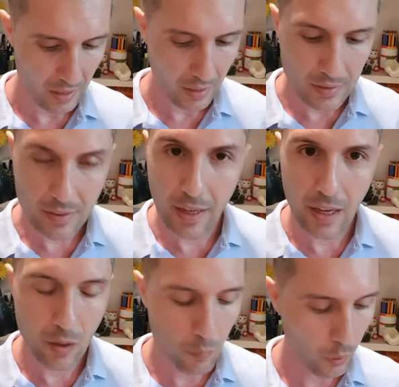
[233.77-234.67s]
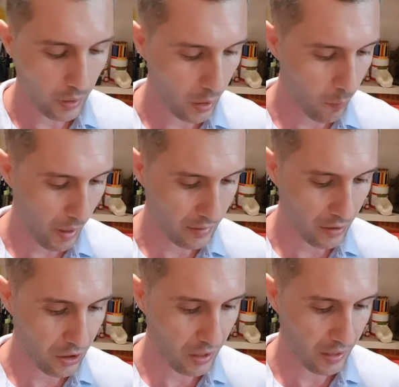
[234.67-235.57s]
E segue ele um pouquinho mais
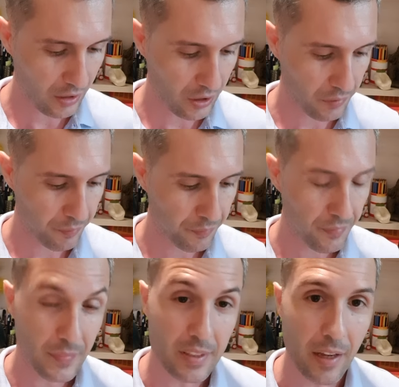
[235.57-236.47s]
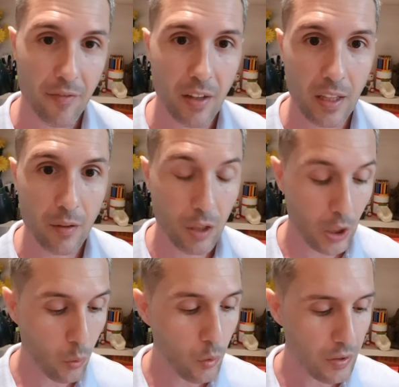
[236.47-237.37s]
adiante, né, falando que
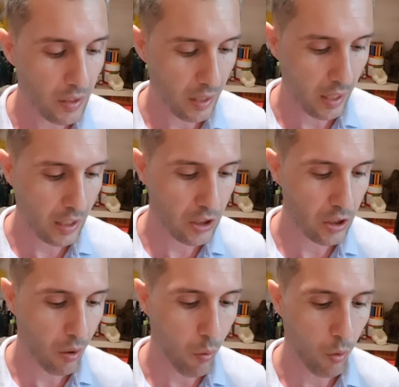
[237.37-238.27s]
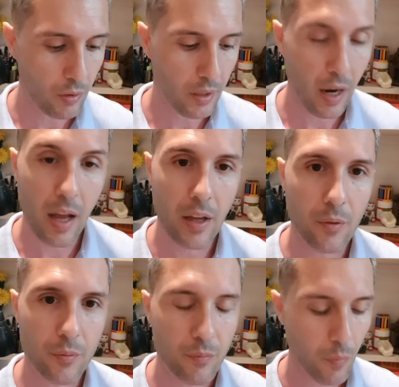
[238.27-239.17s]
no Ocidente, ao
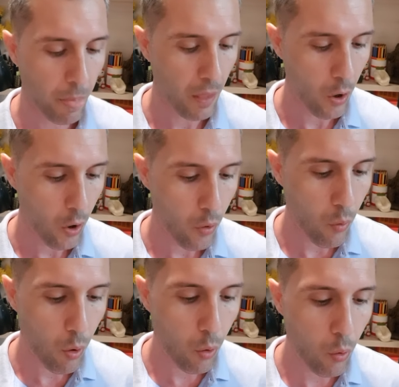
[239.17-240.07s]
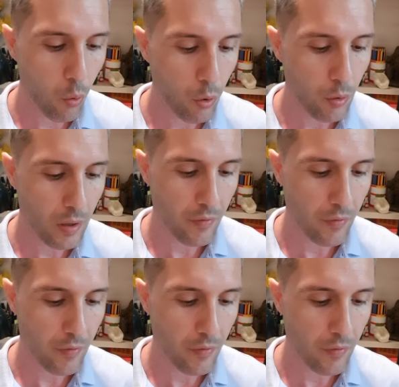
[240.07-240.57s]
contrário, o orgulho da